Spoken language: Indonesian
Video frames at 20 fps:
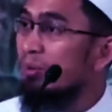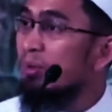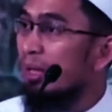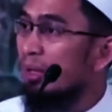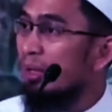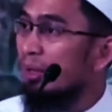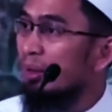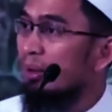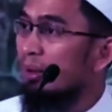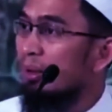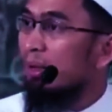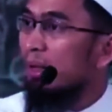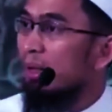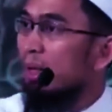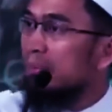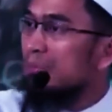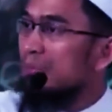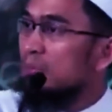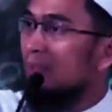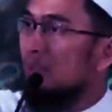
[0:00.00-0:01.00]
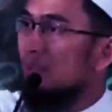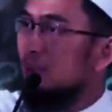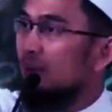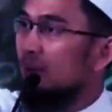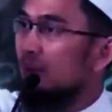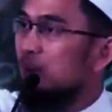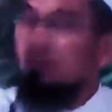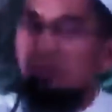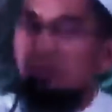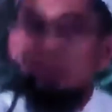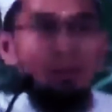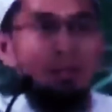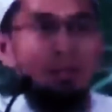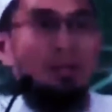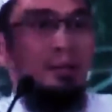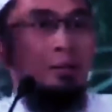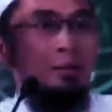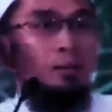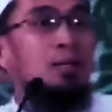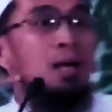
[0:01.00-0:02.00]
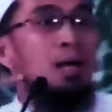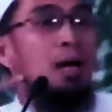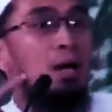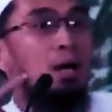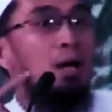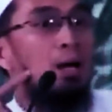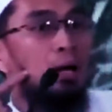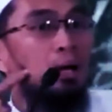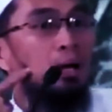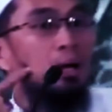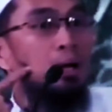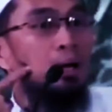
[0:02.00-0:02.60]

Mudari, Hamzah, nun, ya, ta.